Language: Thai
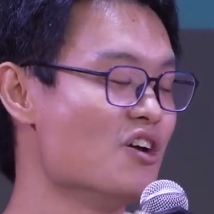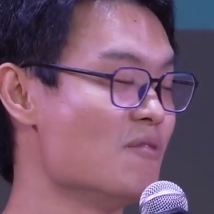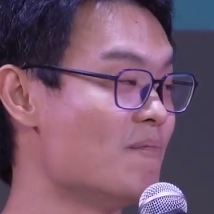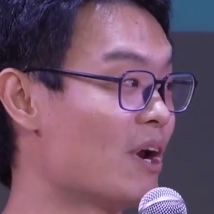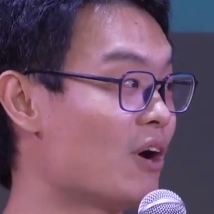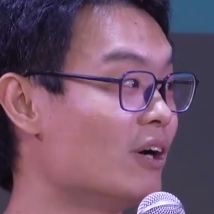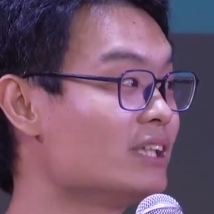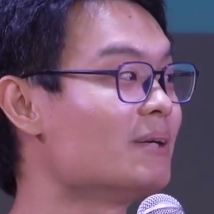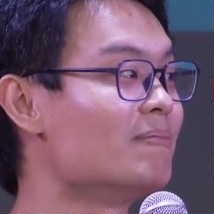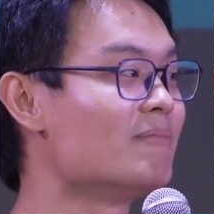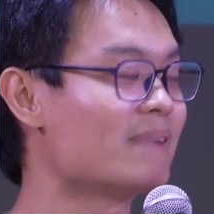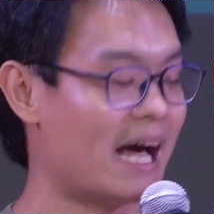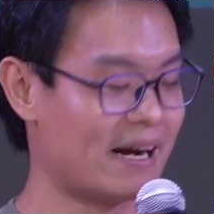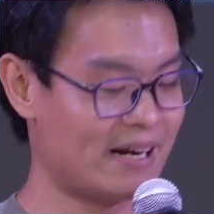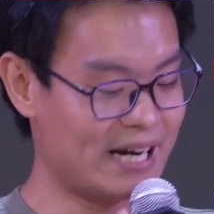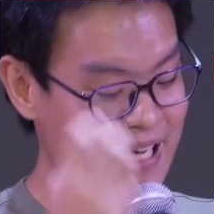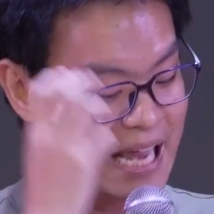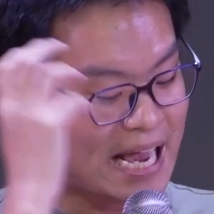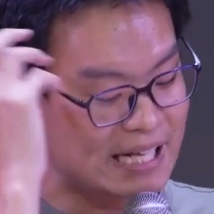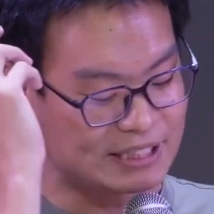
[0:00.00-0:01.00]
มันก็จำกัด
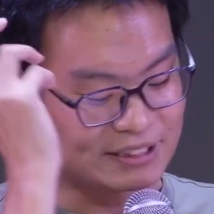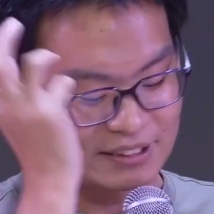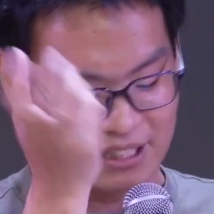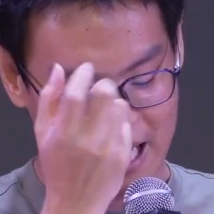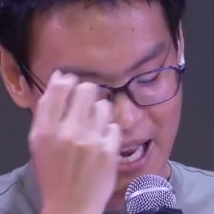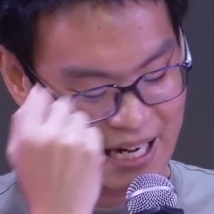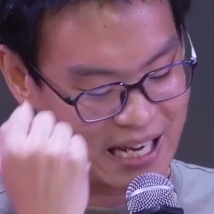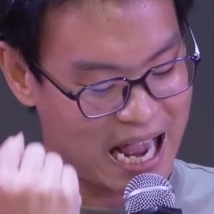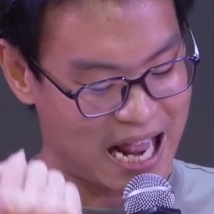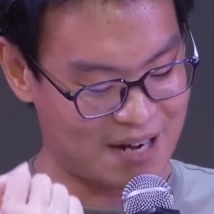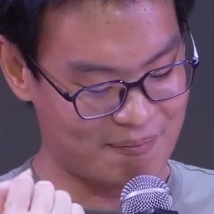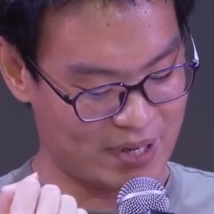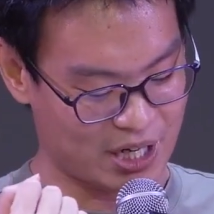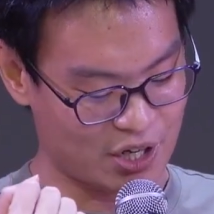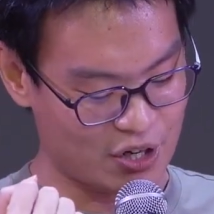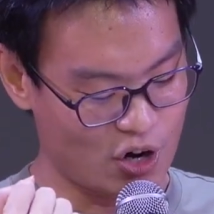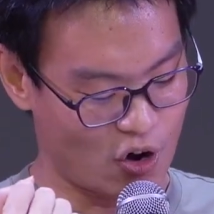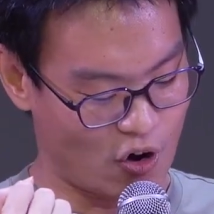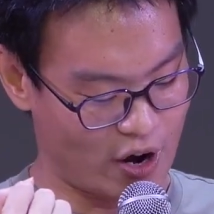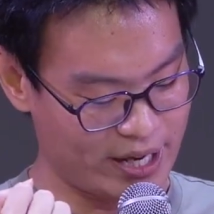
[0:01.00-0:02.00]
ในแง่จินตนาการมัน
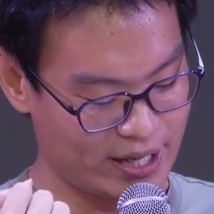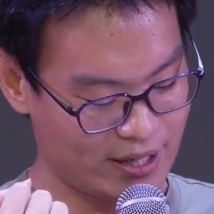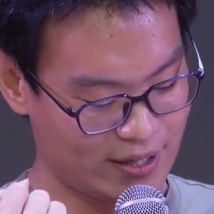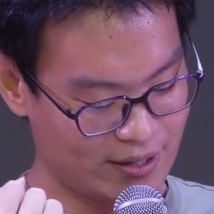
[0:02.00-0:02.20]
ก็น้อย